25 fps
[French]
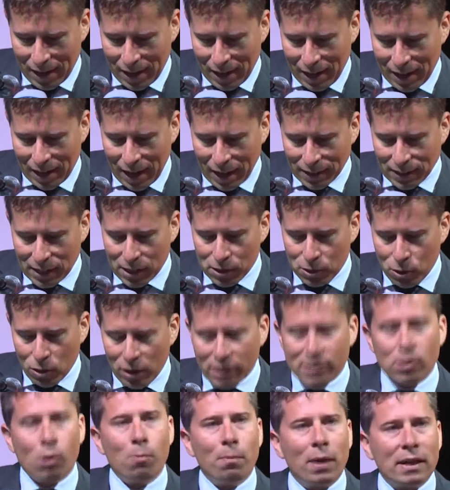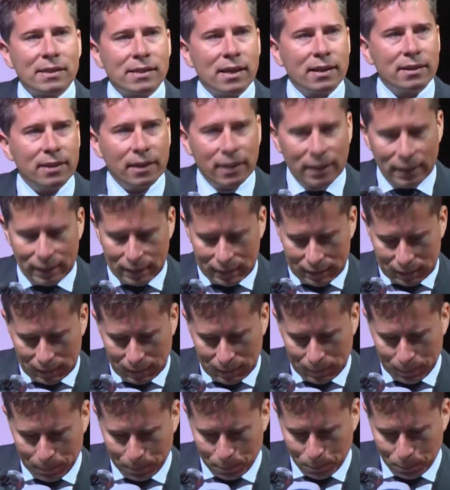Il a dit sur les ambassadeurs,